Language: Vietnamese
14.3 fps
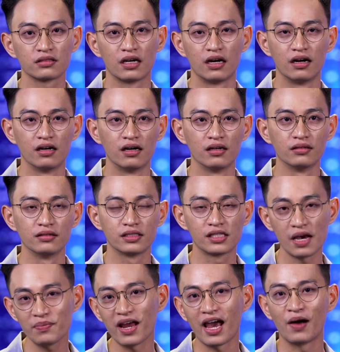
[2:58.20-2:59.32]
uh,
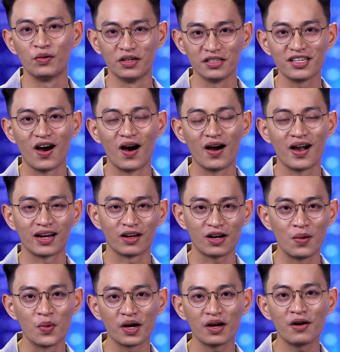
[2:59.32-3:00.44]
sếp nào lựa chọn hoặc là có
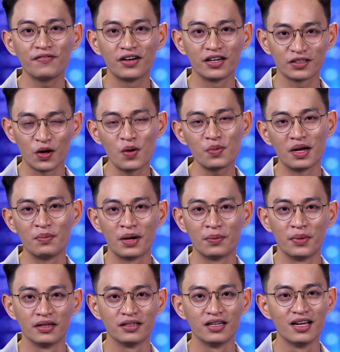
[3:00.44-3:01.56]
một cái offer tốt để mà
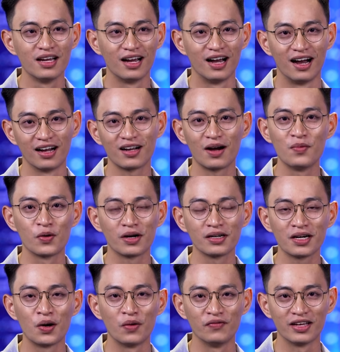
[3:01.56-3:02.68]
mình uh, có một cái
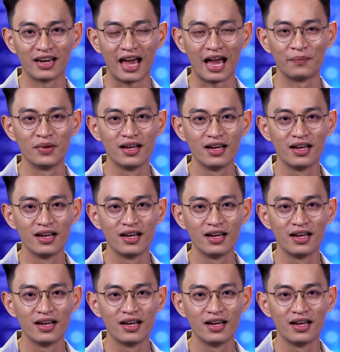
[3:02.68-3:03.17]
cơ hội việc làm.